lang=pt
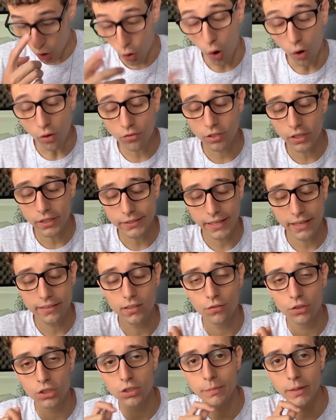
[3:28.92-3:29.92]
Com
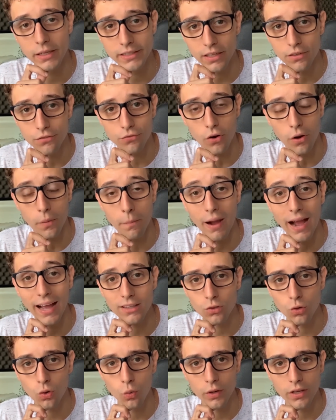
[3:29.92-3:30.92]
certeza eu vou te manter
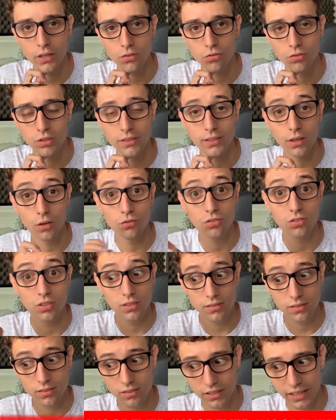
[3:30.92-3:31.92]
informado com isso, então se
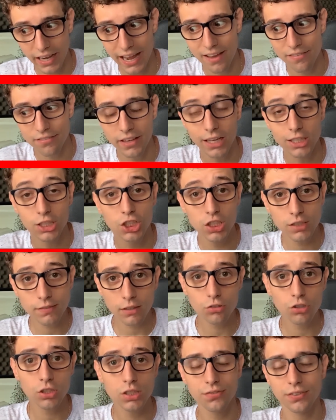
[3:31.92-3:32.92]
inscreve e
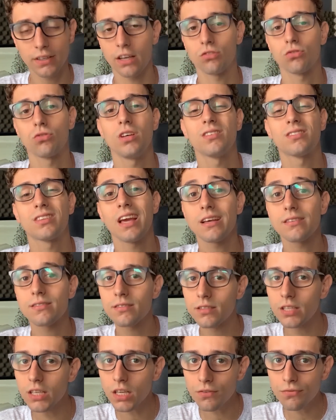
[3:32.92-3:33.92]
ativa as notificações que
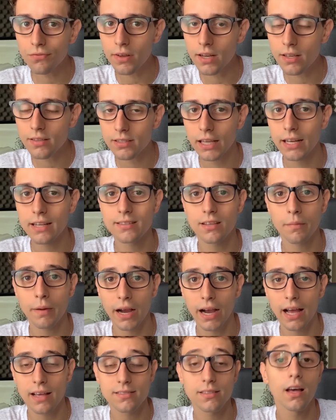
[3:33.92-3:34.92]
assim que for lançada essa
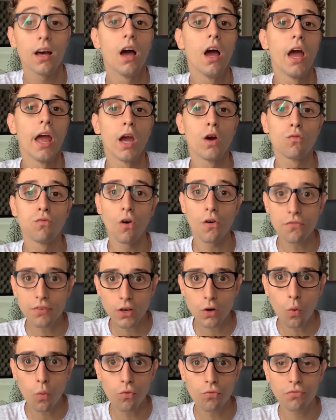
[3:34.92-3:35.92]
bagaça, eu vou
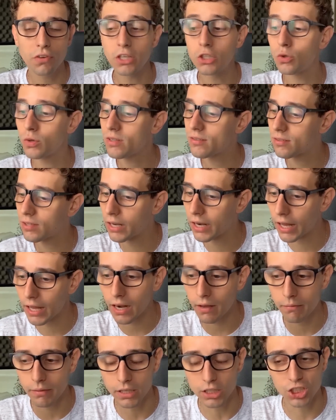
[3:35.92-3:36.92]
vir com um vídeo
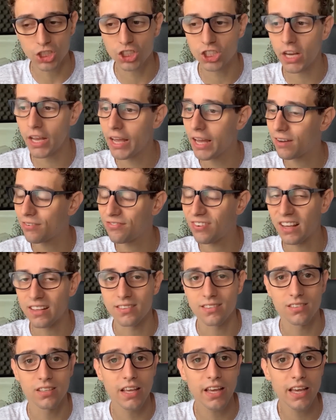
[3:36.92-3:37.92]
ensinando a mexer, a
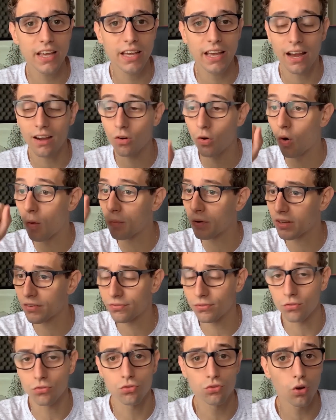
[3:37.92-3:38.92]
fazer, a como que
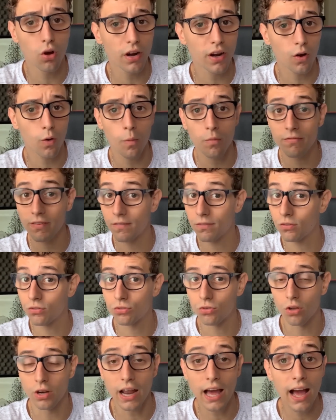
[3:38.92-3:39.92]
funciona, como vai
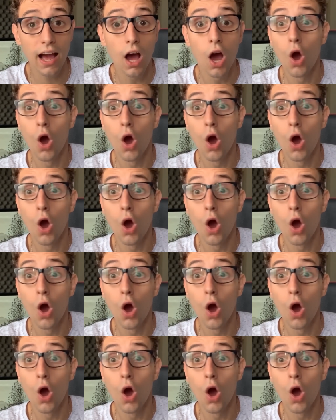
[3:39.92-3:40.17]
funcionar,